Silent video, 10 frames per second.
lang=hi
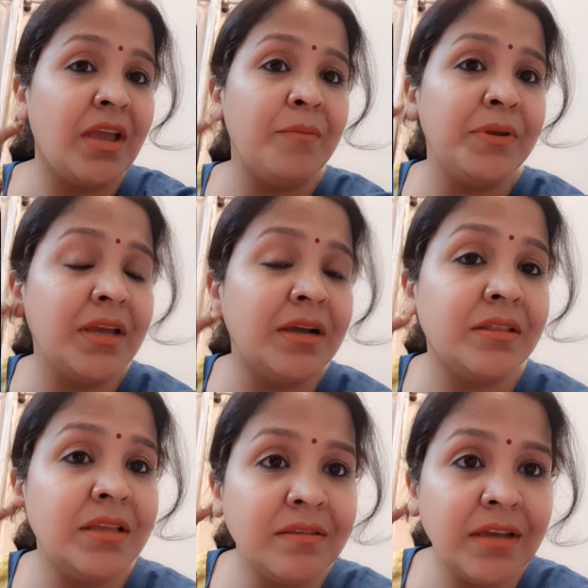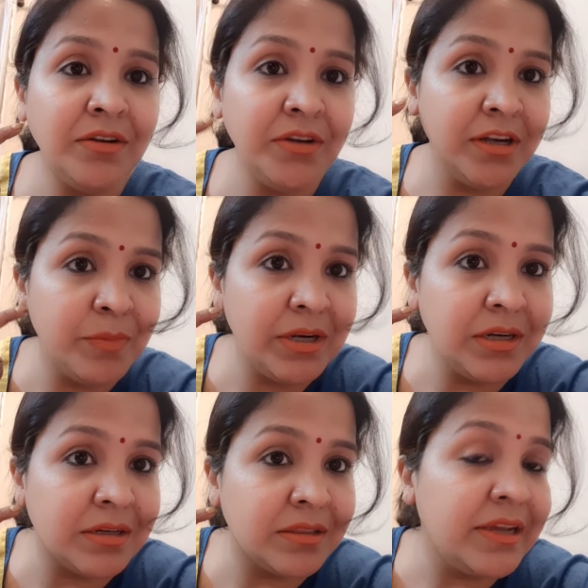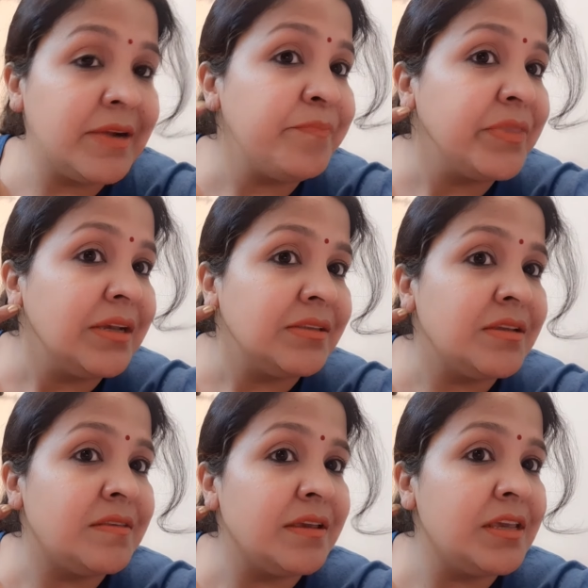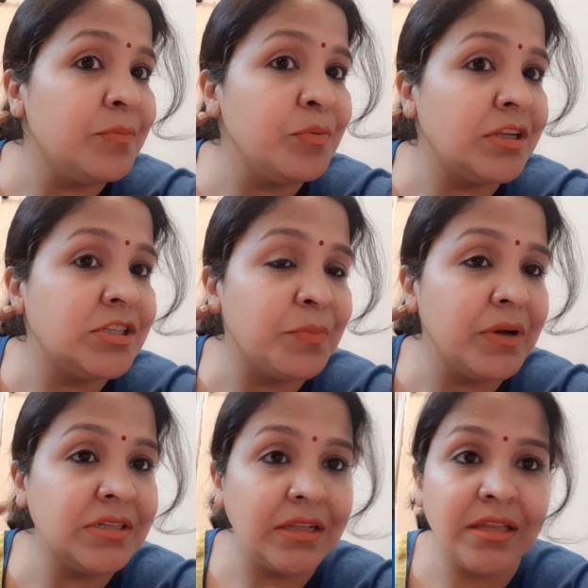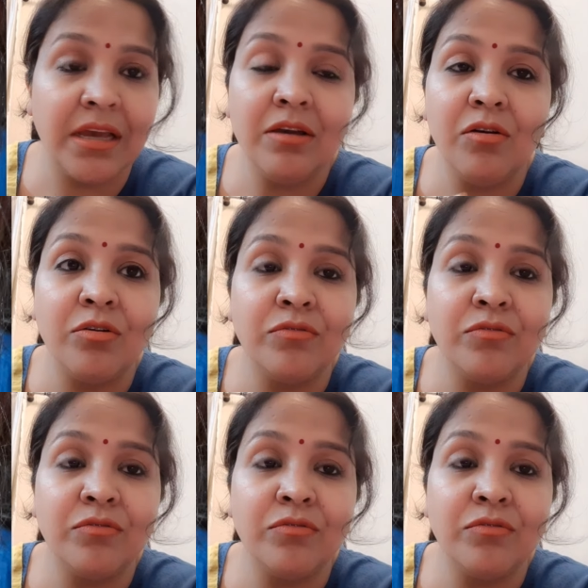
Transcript: यहाँ पर क्या करते हैं इसका एक ट्रीटमेंट करते हैं जिससे कि ये पूरा चिपक जाता है और